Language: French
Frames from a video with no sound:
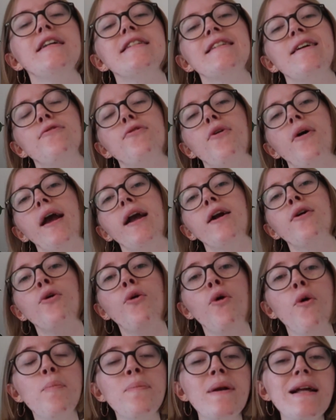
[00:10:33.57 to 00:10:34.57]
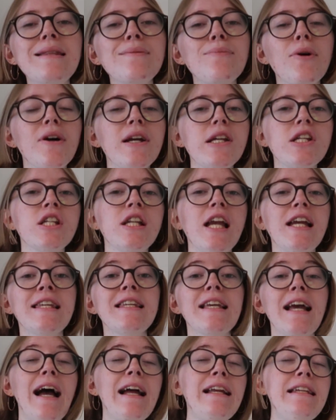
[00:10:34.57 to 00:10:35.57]
ça ferait complètement
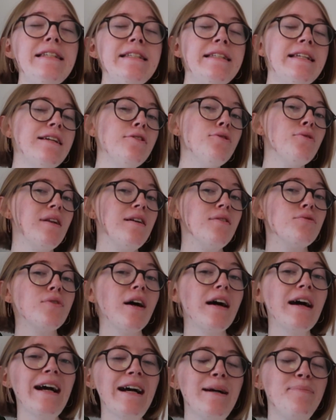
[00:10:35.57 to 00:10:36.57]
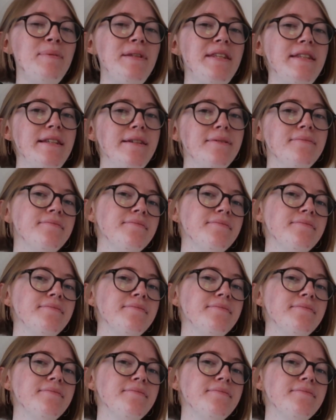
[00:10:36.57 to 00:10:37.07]
échec à l'idée de la voie rapide.